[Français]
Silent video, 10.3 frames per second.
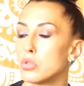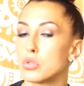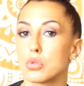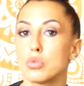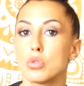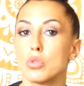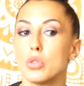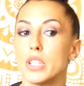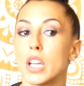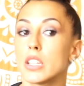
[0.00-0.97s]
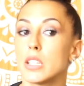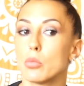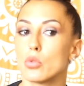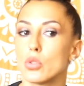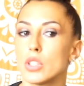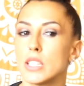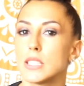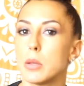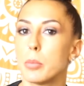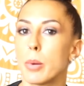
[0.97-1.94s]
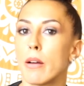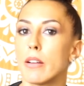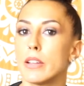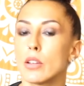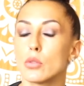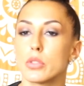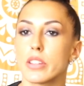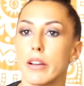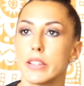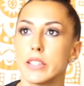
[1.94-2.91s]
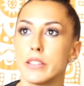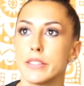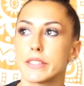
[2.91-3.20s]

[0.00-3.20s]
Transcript: surtout que le lien qu'ils m'ont donné, c'est pas un lien de tracking,